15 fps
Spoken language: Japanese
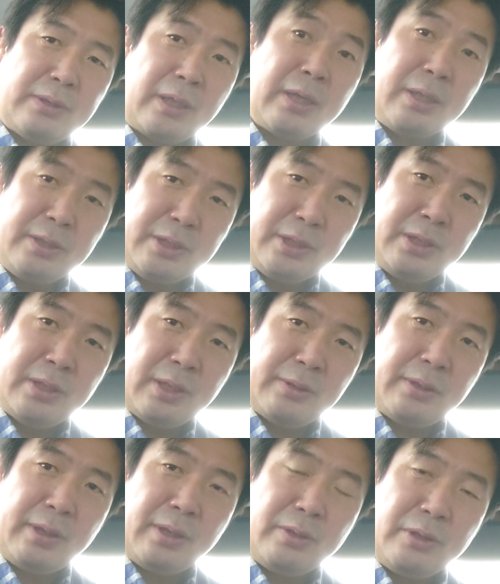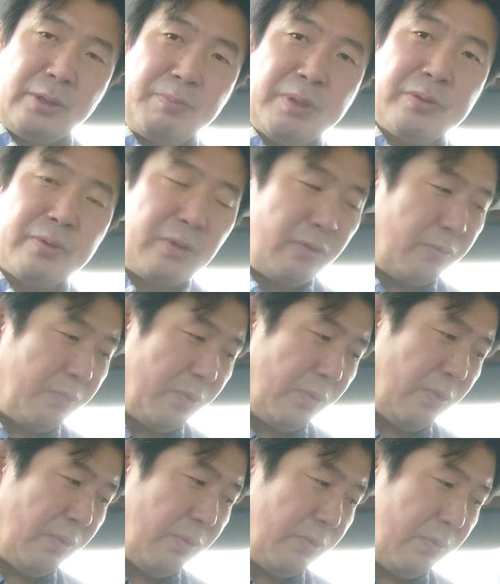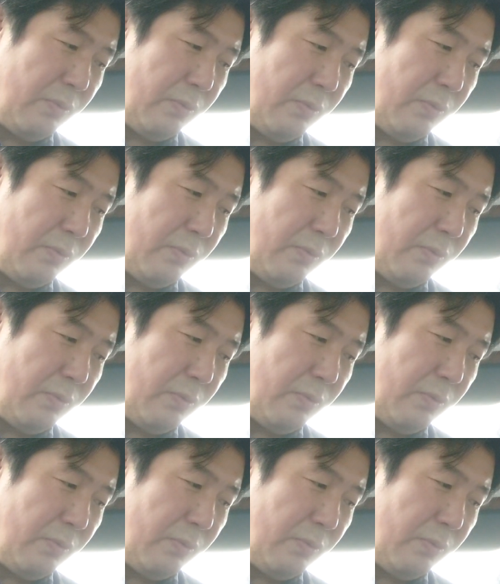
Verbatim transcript: 下げちんなんて言いますけども